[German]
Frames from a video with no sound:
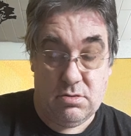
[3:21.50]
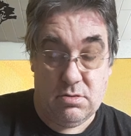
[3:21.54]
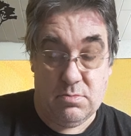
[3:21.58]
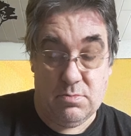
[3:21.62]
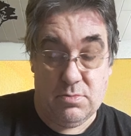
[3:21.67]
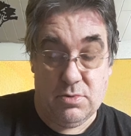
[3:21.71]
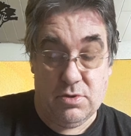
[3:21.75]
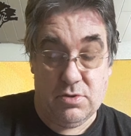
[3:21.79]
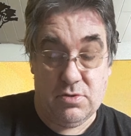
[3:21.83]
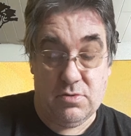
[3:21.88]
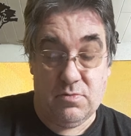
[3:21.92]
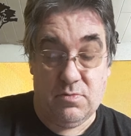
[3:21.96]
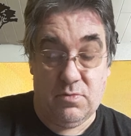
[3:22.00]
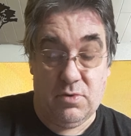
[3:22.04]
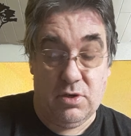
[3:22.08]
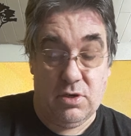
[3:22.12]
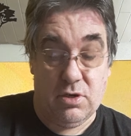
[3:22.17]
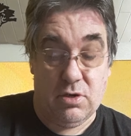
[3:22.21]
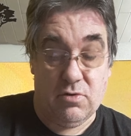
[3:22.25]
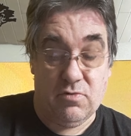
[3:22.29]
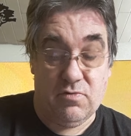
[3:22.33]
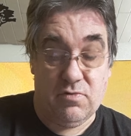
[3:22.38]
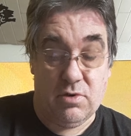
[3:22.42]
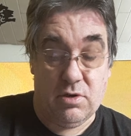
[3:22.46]
am besten
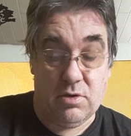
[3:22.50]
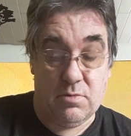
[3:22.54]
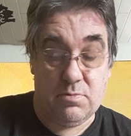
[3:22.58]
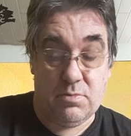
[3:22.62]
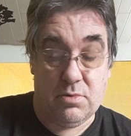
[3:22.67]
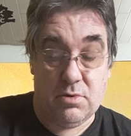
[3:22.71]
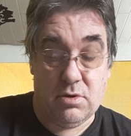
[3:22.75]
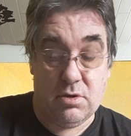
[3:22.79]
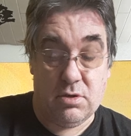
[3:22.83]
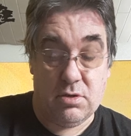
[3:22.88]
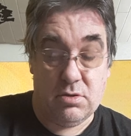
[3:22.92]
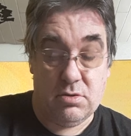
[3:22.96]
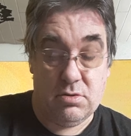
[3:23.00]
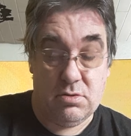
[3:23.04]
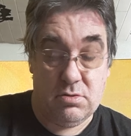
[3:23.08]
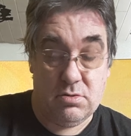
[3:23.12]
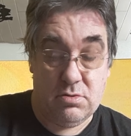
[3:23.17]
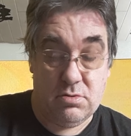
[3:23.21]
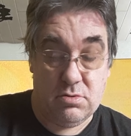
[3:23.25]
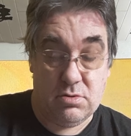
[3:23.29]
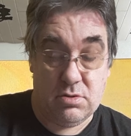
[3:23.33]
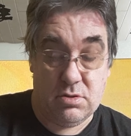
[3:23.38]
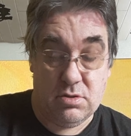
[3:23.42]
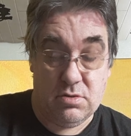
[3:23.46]
wiederaufladbare
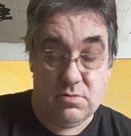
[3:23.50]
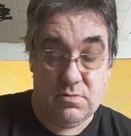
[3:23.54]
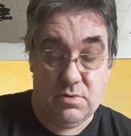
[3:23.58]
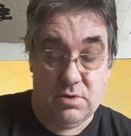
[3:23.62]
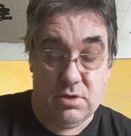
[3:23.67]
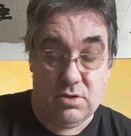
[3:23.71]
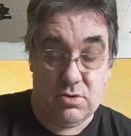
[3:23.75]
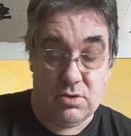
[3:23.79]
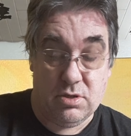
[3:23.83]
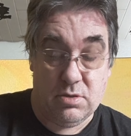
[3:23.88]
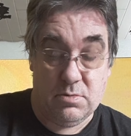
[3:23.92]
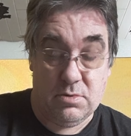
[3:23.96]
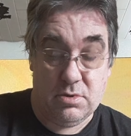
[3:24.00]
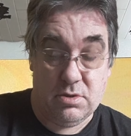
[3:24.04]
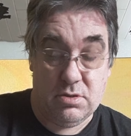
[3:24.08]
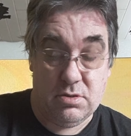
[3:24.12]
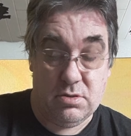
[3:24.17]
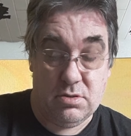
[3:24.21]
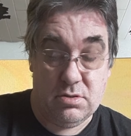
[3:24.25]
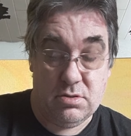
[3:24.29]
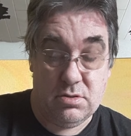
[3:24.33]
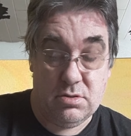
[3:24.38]
oder wie auch immer.